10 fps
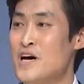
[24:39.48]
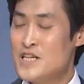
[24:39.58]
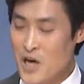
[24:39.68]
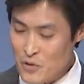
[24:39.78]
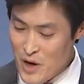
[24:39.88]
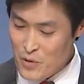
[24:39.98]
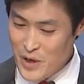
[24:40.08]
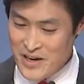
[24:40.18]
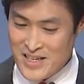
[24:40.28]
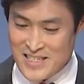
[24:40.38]
적과
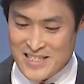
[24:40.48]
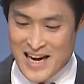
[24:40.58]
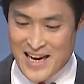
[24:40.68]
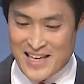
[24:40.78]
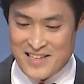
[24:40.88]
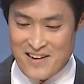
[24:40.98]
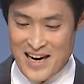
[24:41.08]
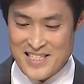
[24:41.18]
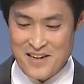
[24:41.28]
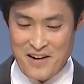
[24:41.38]
꿀이 흐르는 땅에
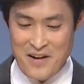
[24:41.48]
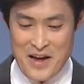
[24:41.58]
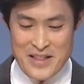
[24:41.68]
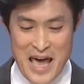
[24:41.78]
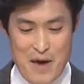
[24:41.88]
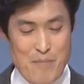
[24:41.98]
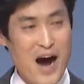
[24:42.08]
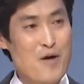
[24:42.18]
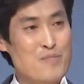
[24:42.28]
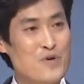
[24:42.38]
들어가서 내
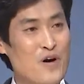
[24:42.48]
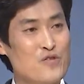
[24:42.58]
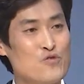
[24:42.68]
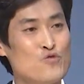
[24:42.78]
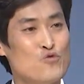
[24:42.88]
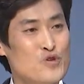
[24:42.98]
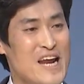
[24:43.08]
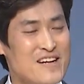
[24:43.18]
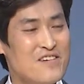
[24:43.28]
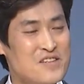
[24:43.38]
마음껏
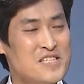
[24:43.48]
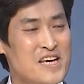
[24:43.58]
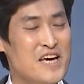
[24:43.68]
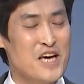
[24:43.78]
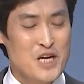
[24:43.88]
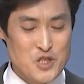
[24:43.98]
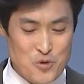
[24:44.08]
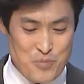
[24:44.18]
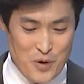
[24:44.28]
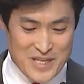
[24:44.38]
누리는 것이
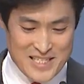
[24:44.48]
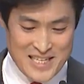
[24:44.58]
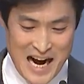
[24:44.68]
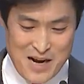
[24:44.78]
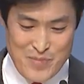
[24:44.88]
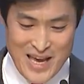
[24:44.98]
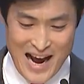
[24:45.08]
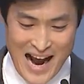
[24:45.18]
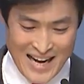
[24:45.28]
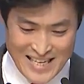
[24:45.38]
축복된 삶이
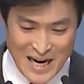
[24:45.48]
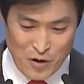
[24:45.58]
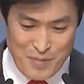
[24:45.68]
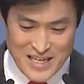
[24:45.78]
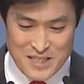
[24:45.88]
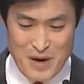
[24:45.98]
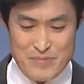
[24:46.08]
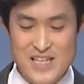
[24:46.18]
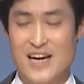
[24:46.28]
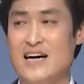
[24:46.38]
아니라고
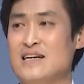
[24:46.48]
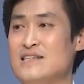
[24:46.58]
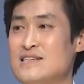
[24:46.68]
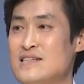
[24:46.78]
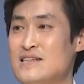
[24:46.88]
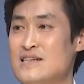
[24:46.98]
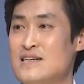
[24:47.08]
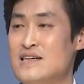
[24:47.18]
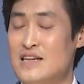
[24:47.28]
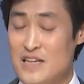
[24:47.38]
말씀합니다.
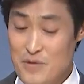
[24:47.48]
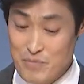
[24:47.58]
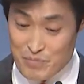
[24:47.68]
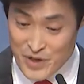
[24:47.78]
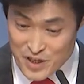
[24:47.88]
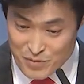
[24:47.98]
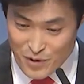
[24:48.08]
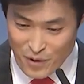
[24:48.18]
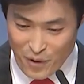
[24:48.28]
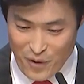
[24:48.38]

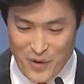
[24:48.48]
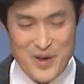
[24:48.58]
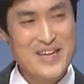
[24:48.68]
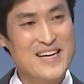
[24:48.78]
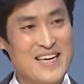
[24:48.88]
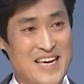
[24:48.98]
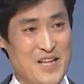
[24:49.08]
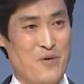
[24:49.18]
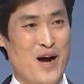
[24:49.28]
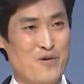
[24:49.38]
믿음으로
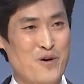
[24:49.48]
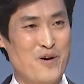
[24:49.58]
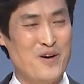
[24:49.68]
기도하고,